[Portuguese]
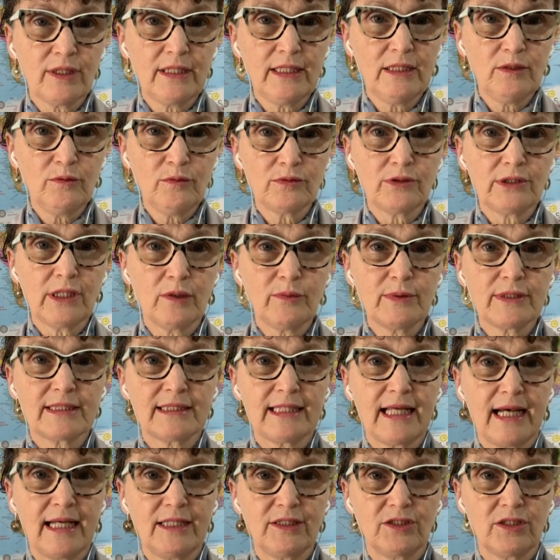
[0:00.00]
ali o seu
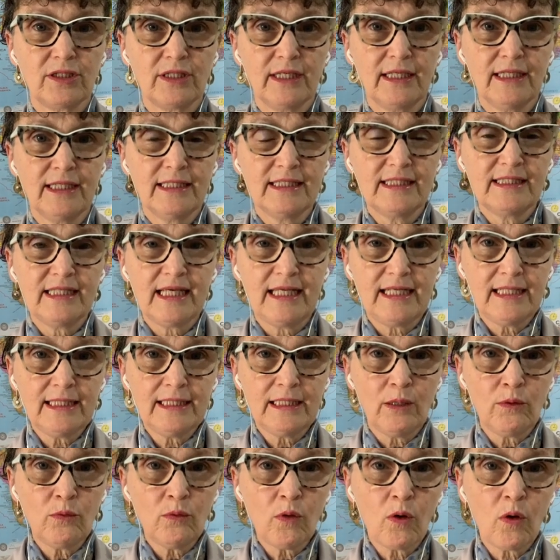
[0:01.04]
slide. Se ele
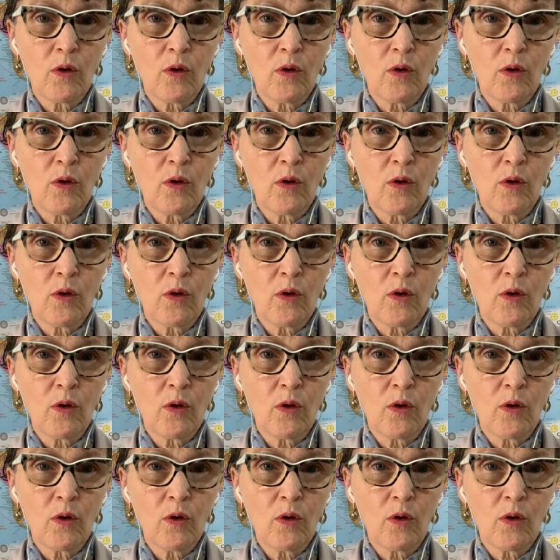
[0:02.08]
não